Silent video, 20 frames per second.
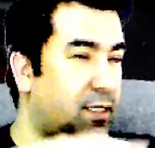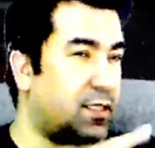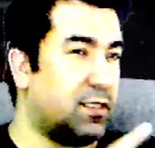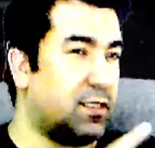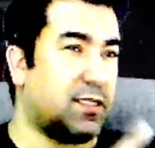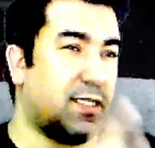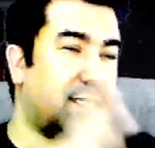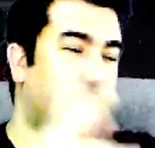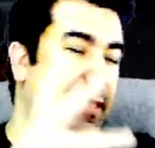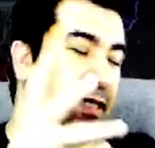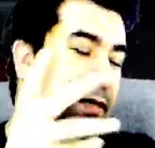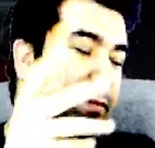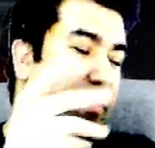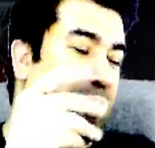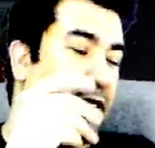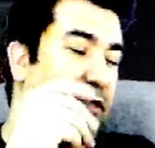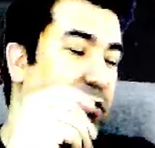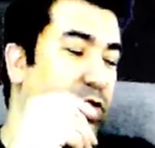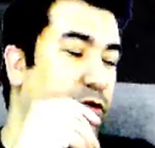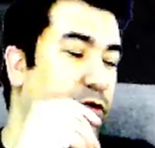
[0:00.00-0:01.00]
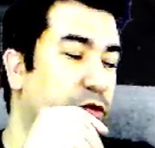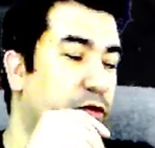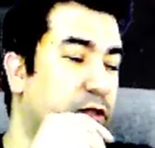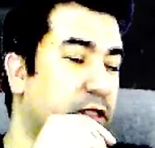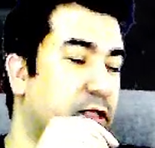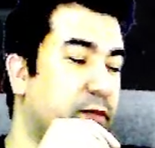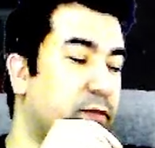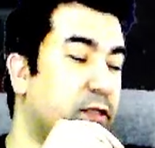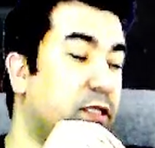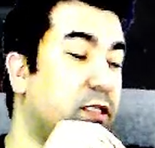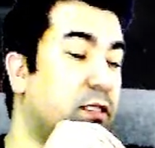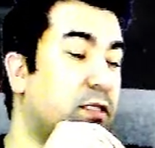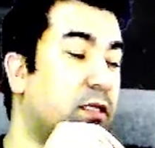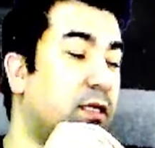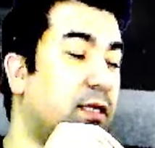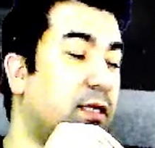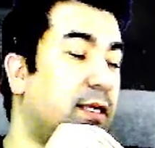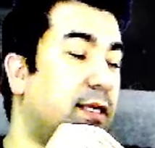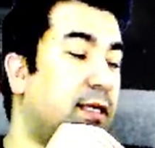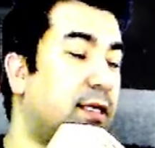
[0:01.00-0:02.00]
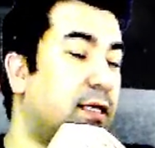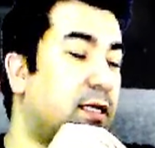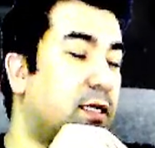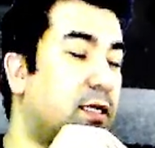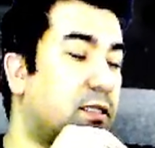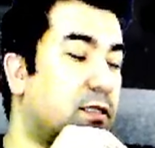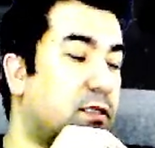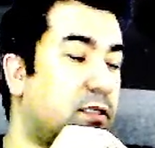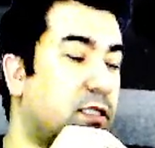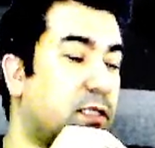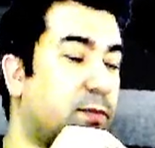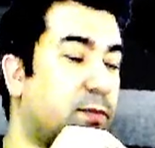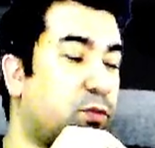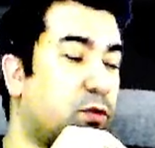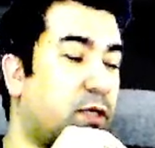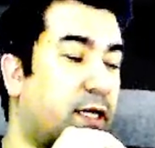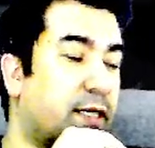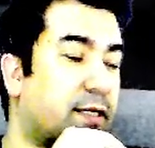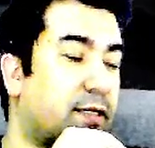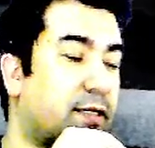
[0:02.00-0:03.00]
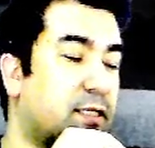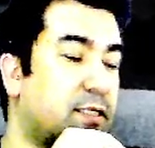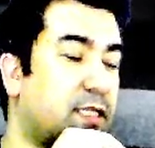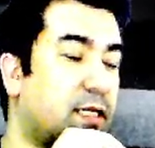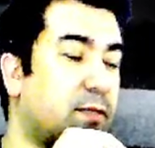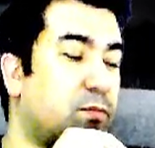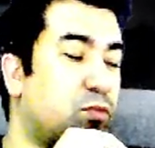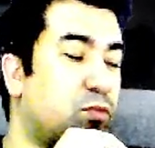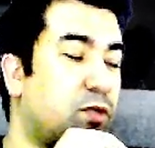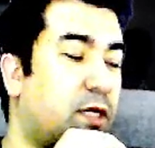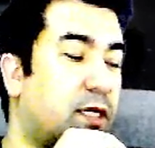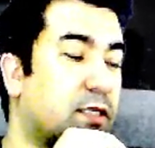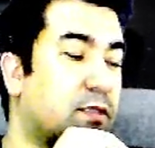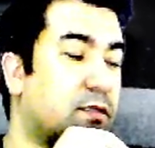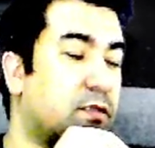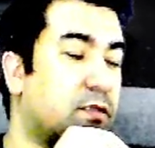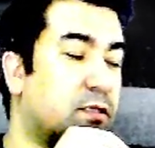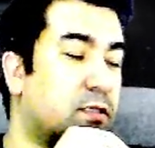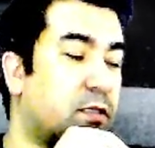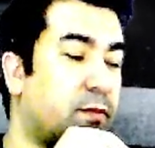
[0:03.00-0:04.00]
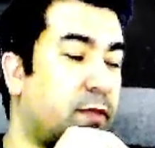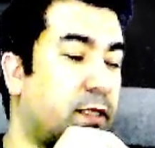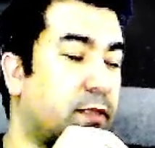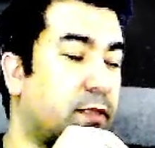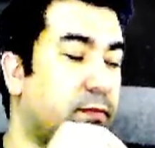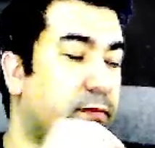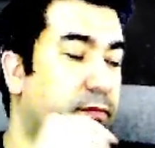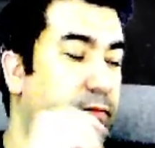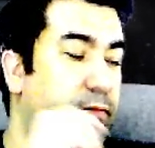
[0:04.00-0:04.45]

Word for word: alışana kadar birazcık zorluyor. Bilir. Deadpool arkadaşlar bunu attığı zaman